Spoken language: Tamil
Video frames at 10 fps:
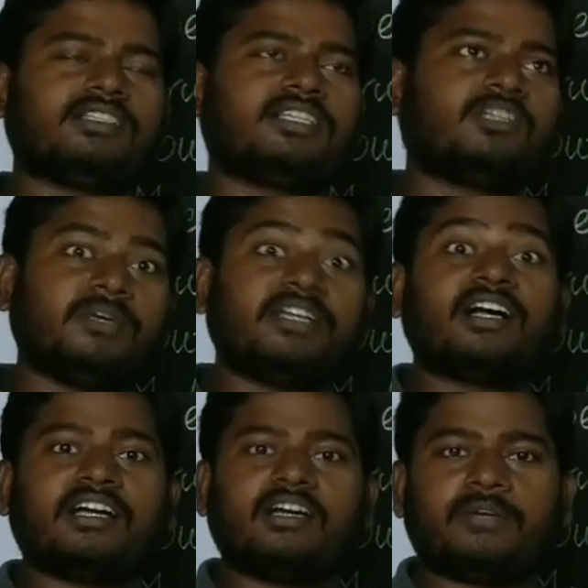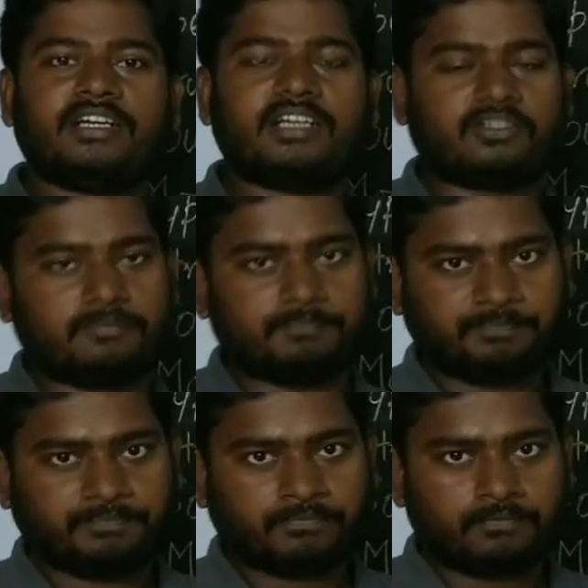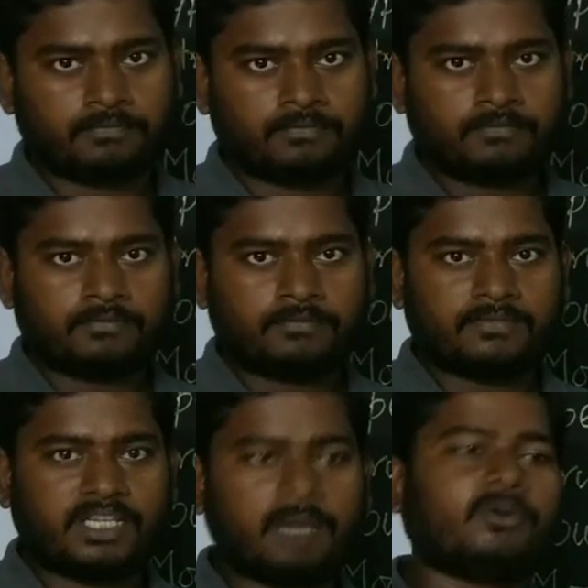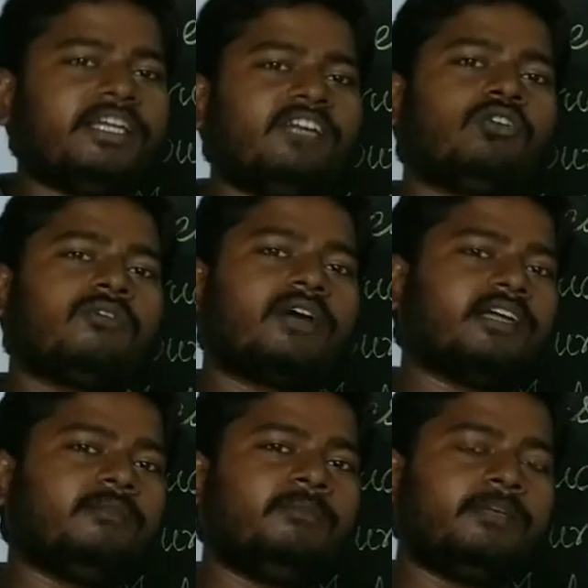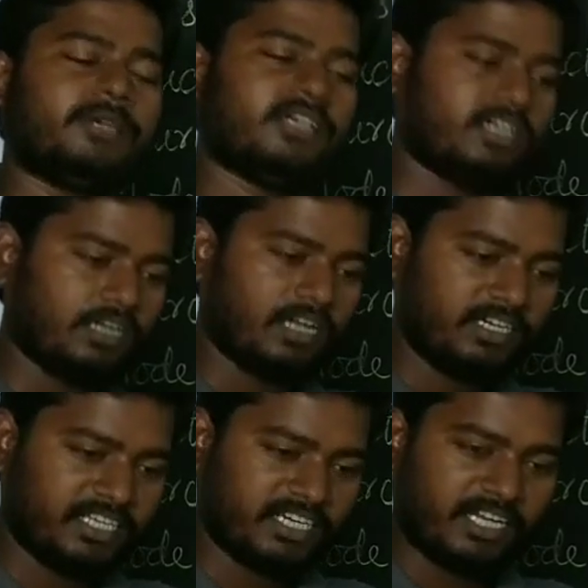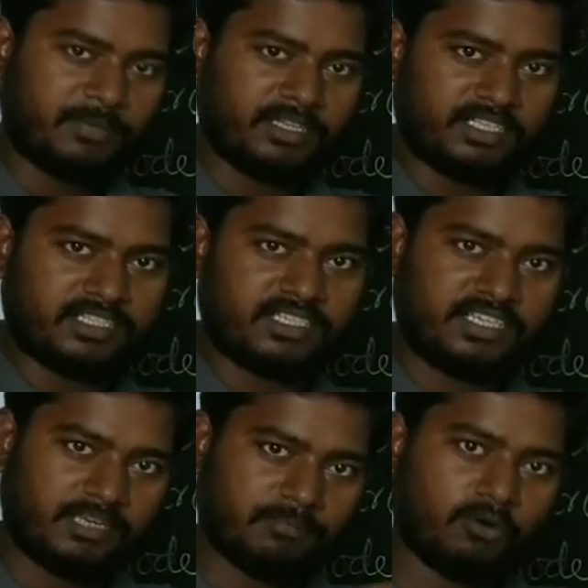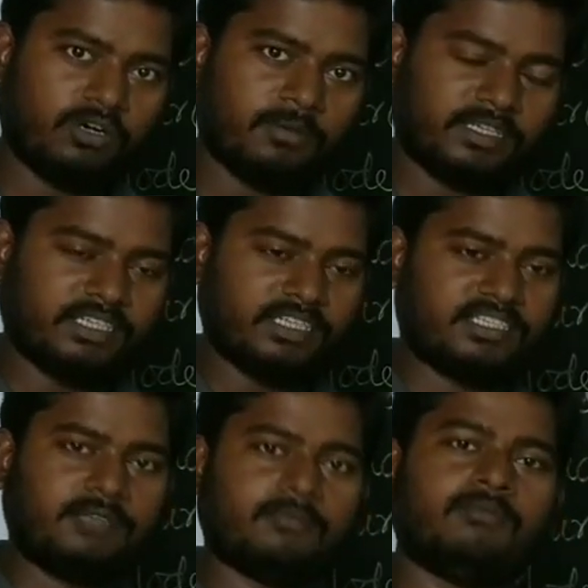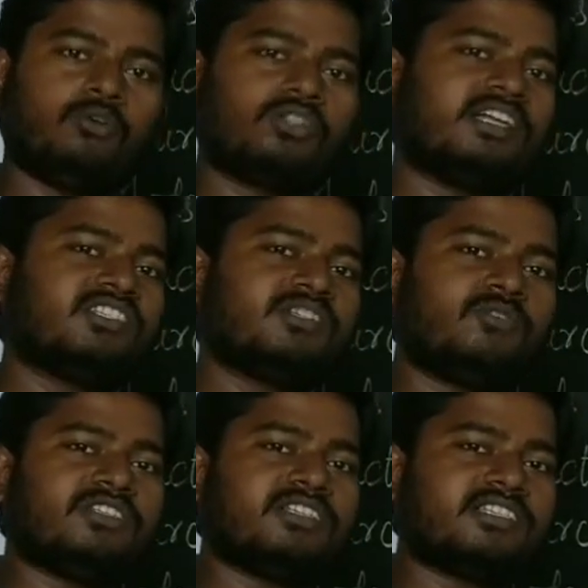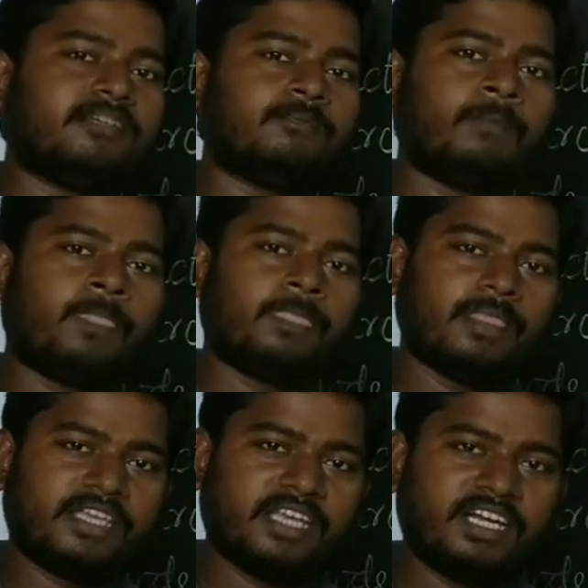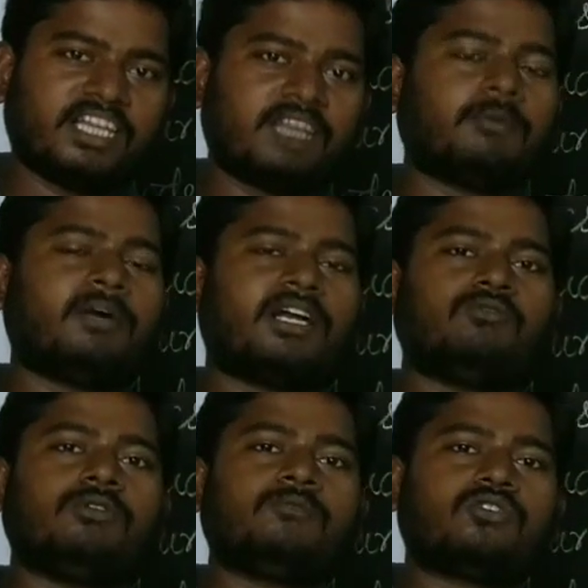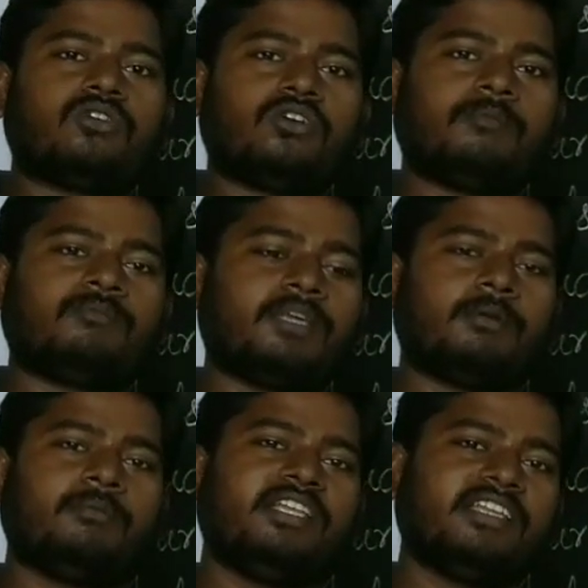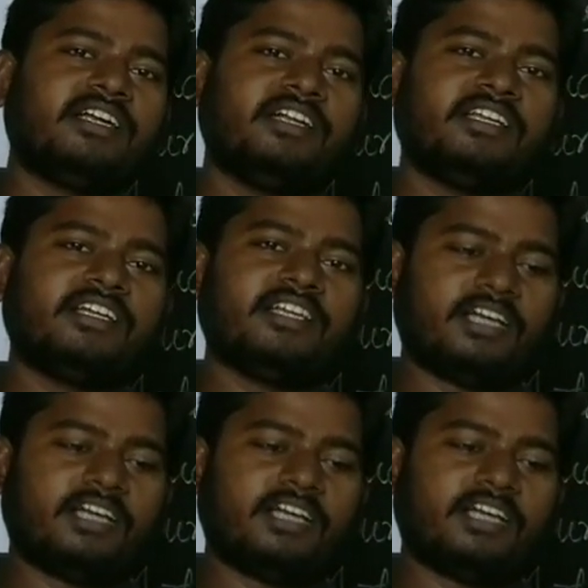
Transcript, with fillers: செத்து போயிருக்காங்க அப்படின்னு அர்த்தம் அப்போ இன்னொரு வகை இப்ப நாலு ஏற்கனவே பார்த்தாச்சு இப்போ ஒண்ணு பார்த்தாச்சு மொத்தம் அஞ்சு முடிஞ்சிருச்சு இந்த ஏழு தான் நம்ம பரவோம்னு சொன்னோம் இப்ப மீதி ரெண்டு இருக்கு